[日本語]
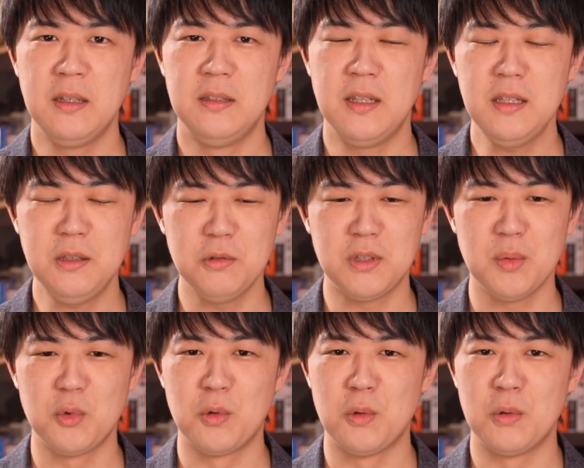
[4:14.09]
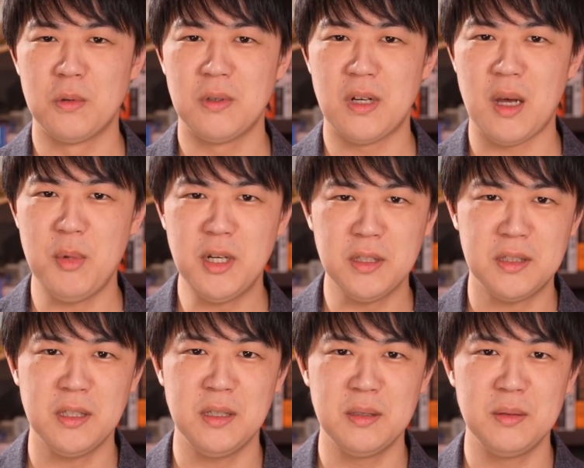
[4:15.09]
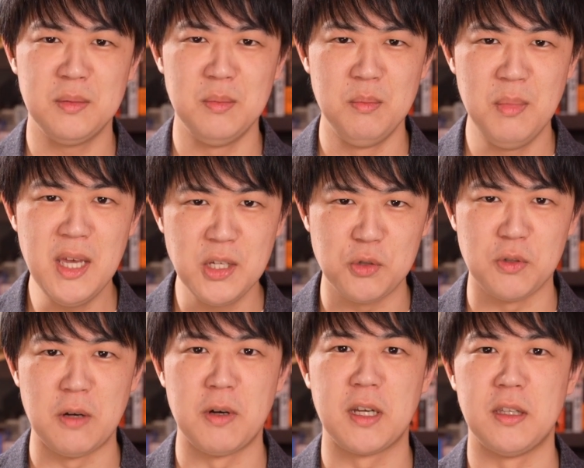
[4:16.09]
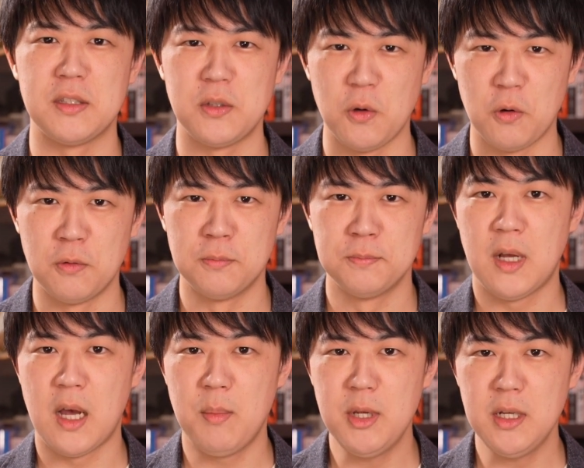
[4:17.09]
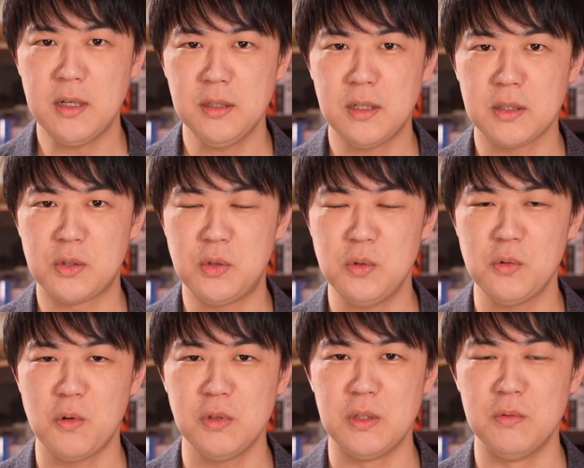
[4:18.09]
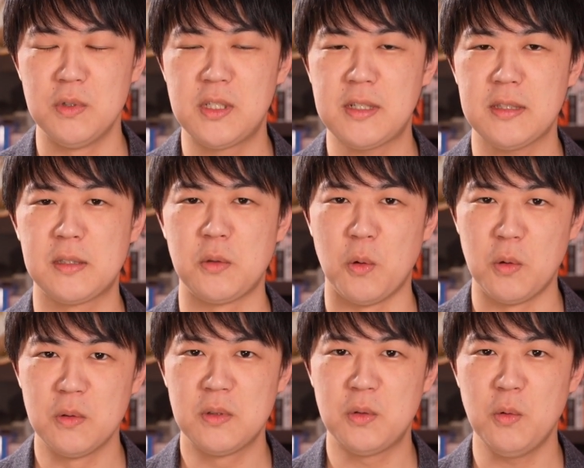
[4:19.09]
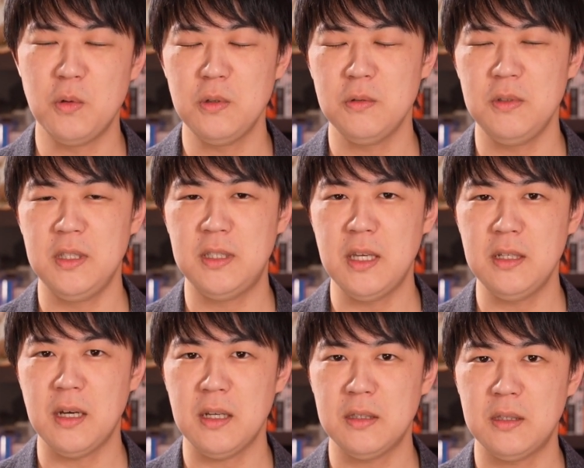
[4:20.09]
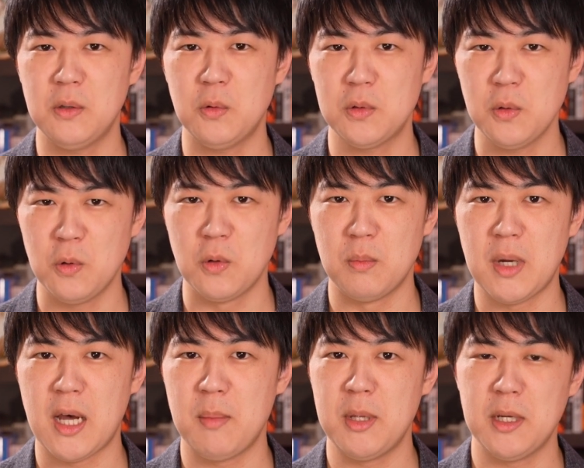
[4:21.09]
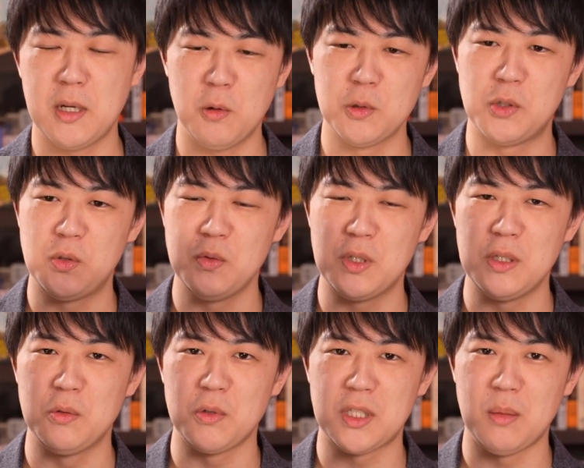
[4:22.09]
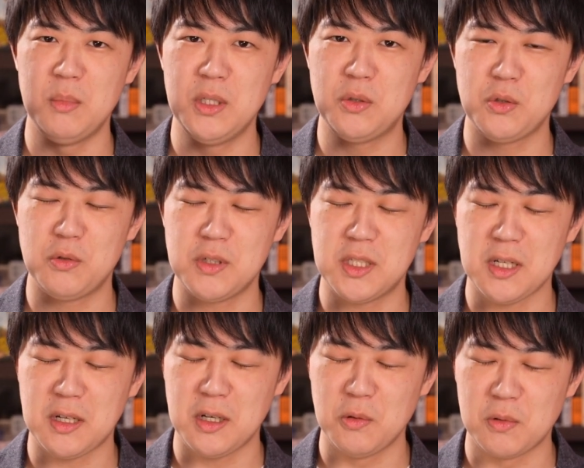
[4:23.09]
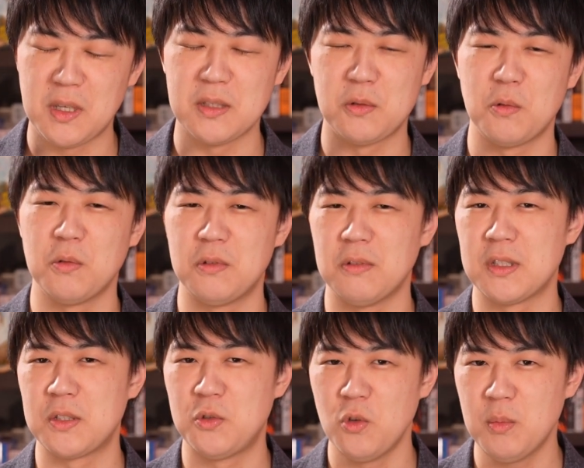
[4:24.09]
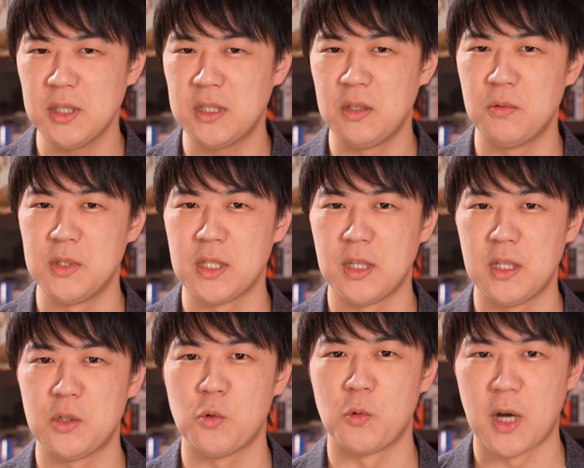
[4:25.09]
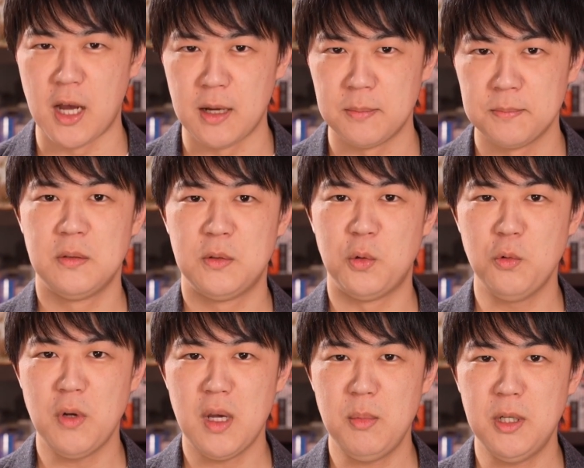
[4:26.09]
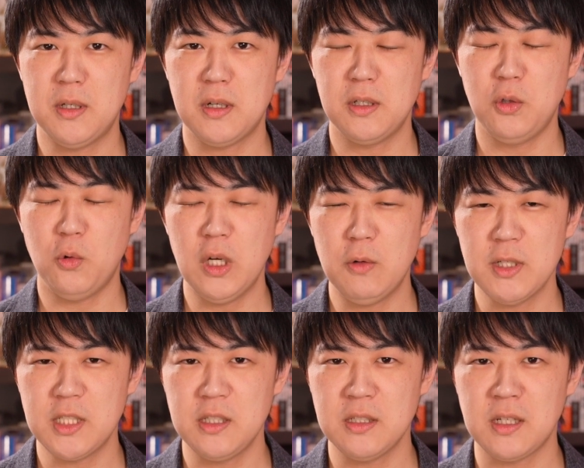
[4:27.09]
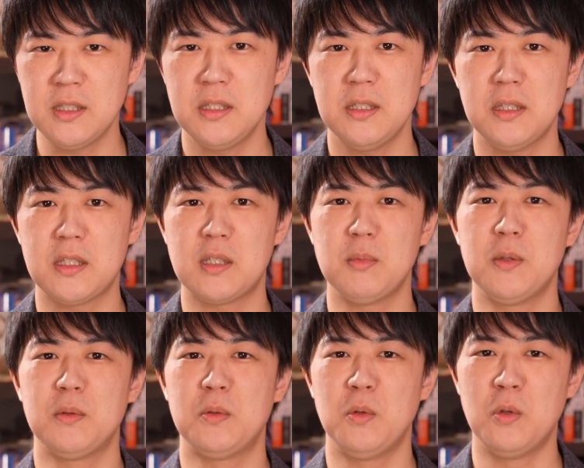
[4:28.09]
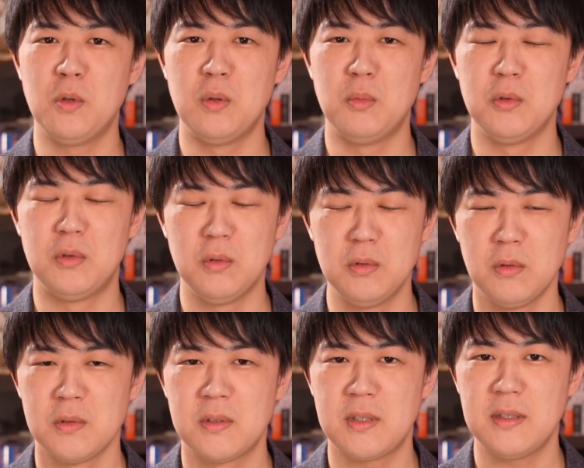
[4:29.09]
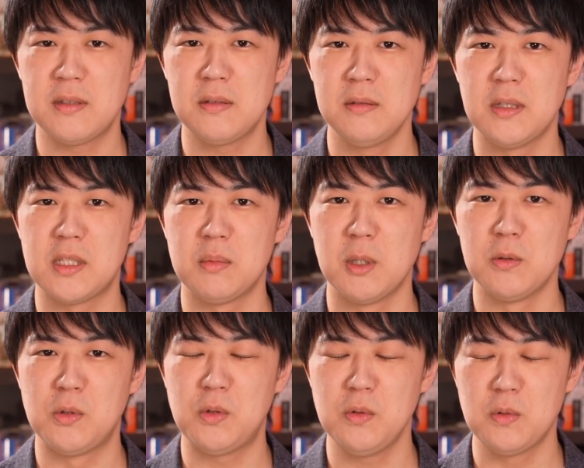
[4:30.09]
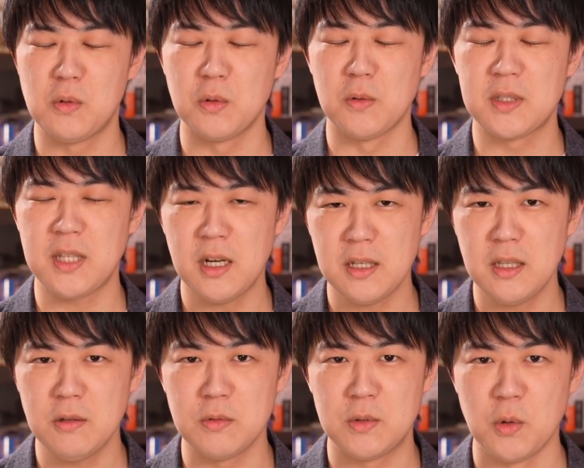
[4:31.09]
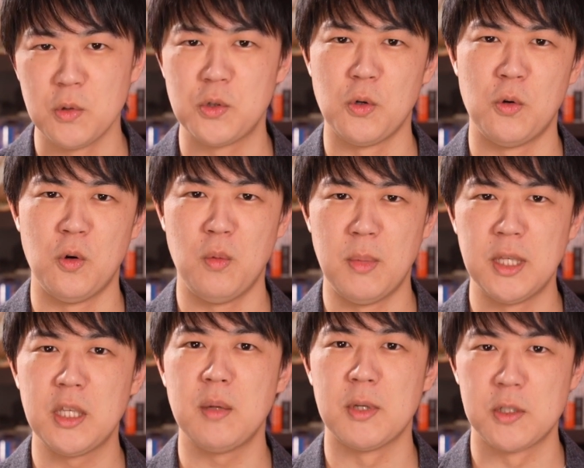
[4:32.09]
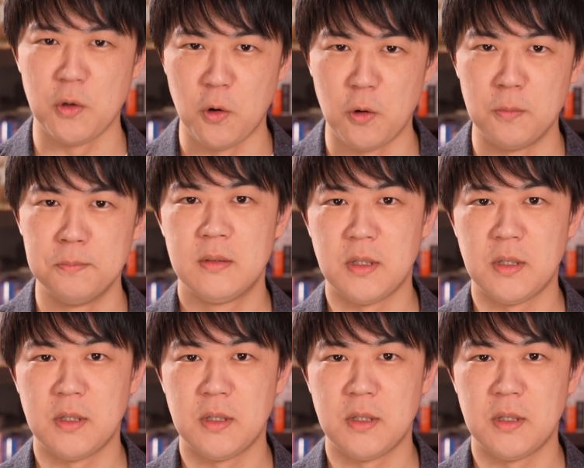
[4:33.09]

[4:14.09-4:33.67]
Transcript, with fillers: なんて言ってもアメリカって盟主なわけですよ。アメリカなら中国に打ち勝つと、そういう威厳があってこそ、アメリカを中心とした民主主義社会の結束っていうのは強まっていくんじゃないでしょうか。そのアメリカが弱々しい感じになってしまうと、もうどんどん突き進んでしまう中国のさらなる増長を招きますよ。